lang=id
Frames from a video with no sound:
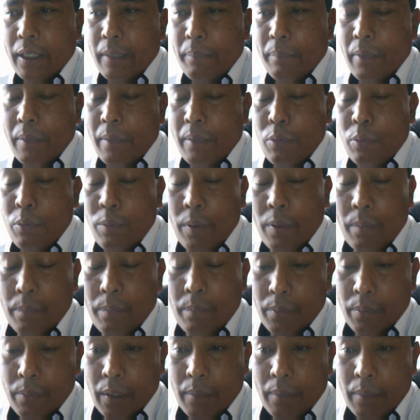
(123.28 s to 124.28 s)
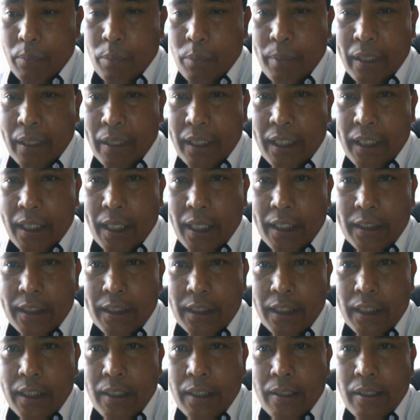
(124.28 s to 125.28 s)
ke Pak Bupati
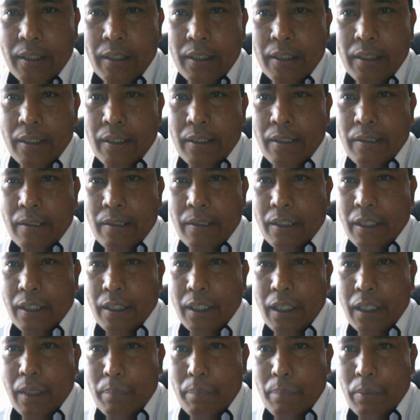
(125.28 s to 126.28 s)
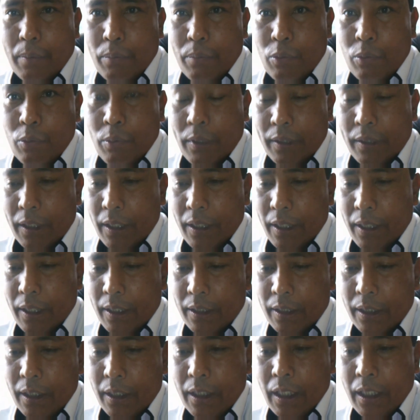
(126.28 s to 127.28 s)
Kerinci jadi ke Bupati
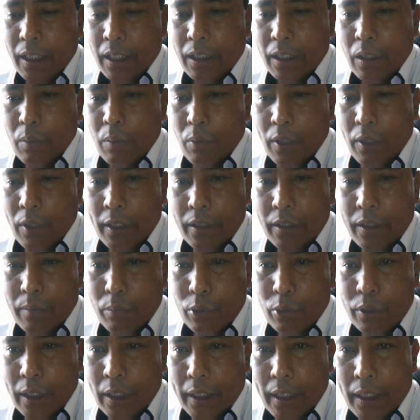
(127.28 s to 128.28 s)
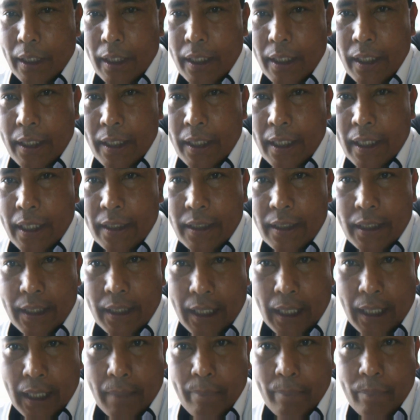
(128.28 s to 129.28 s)
Kerinci atau boleh tembusannya ke Dinas
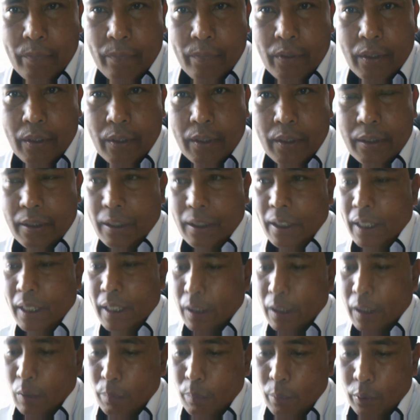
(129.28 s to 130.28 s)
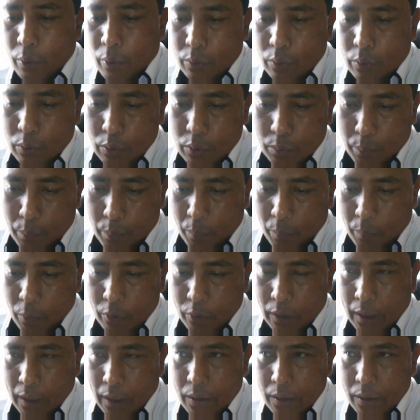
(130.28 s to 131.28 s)
Lingkungan jadi ataupun
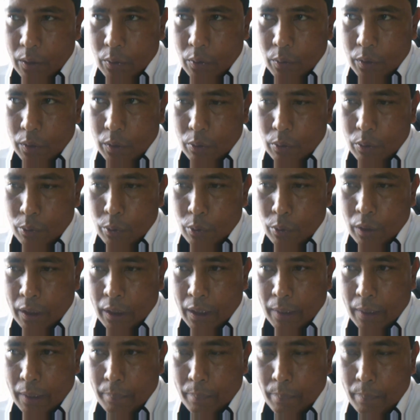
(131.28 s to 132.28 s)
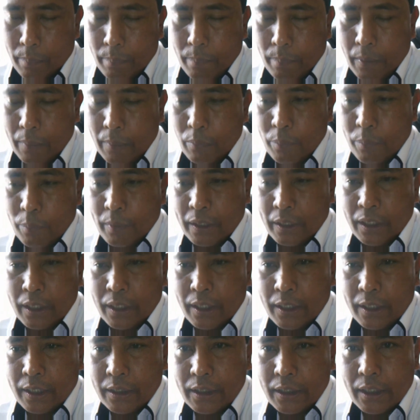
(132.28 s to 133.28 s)
proposal itu ditujukan ke Pak Bupati
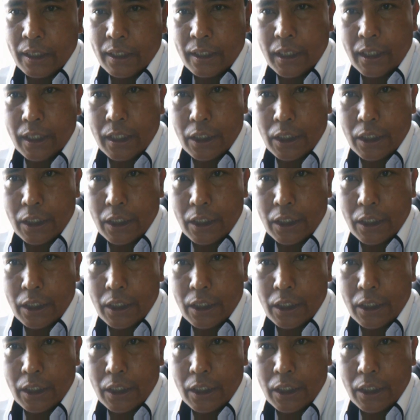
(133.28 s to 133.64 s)
Kerinci nanti